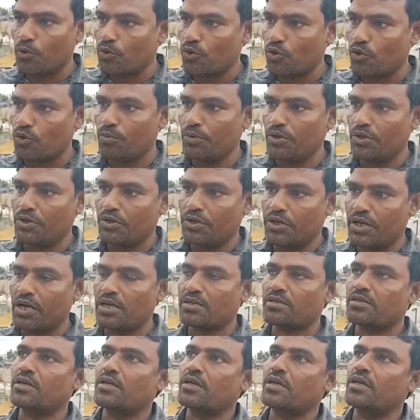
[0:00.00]
फोटो कॉपी
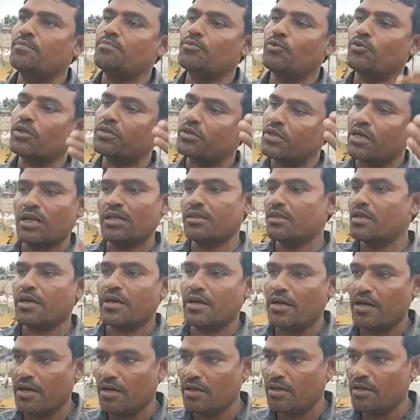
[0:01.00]
ड्रेस करके हम लोग वहाँ थाने दे
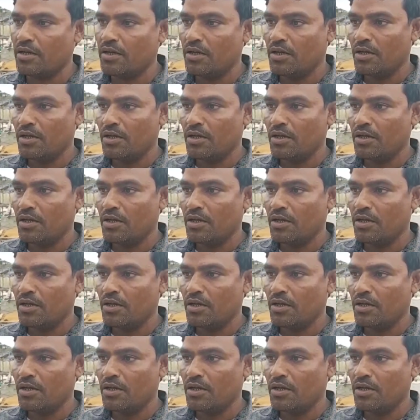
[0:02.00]
के आया